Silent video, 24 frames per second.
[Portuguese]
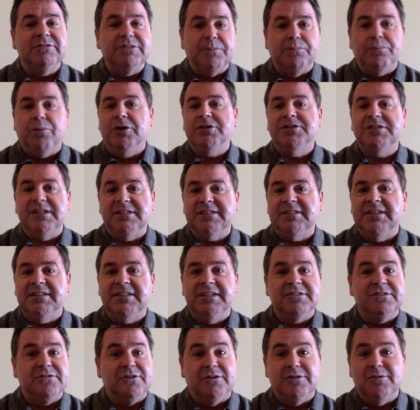Você pode ter
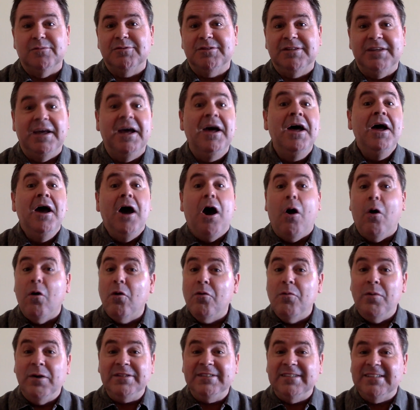certeza que nós vamos ter
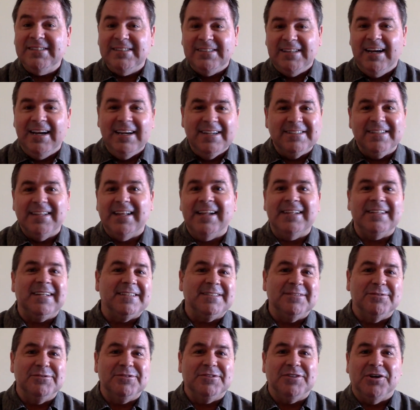algumas estrelas da
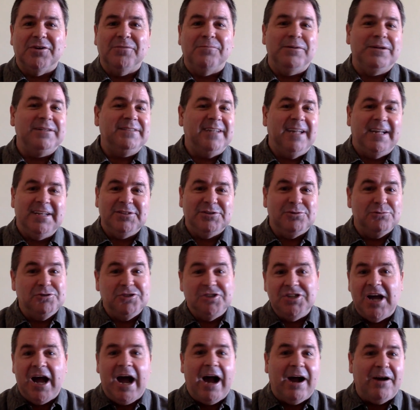natação estarão presentes, o
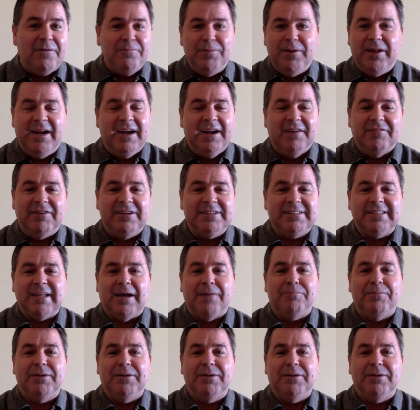Thiago Pereira vai estar